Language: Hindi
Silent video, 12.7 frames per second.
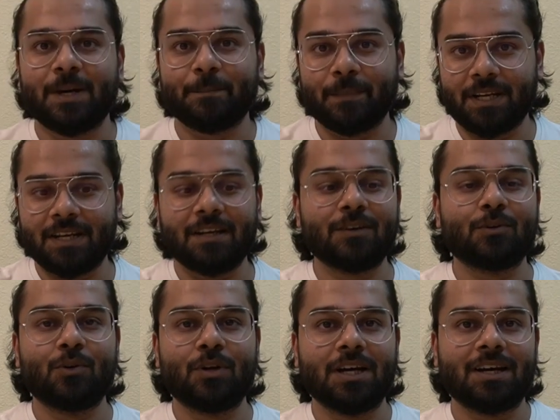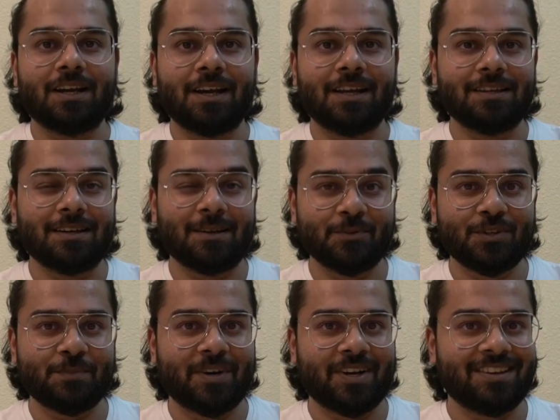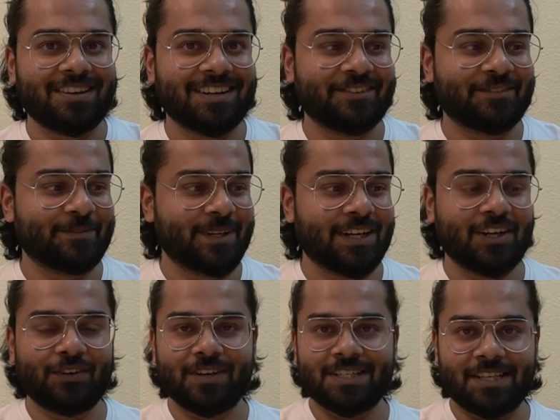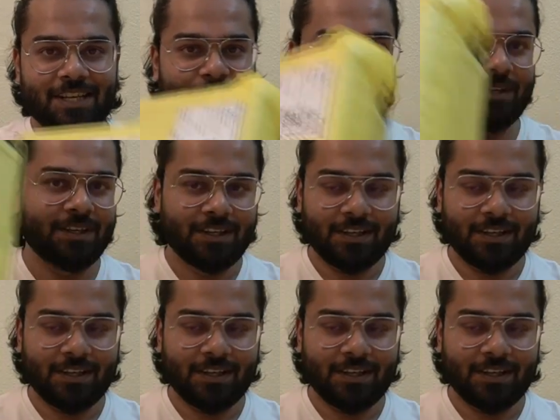अम्मा ने कल खुला कराया था कि मुझे बर्थडे का गिफ्ट मिलेगा और वैसे ये भी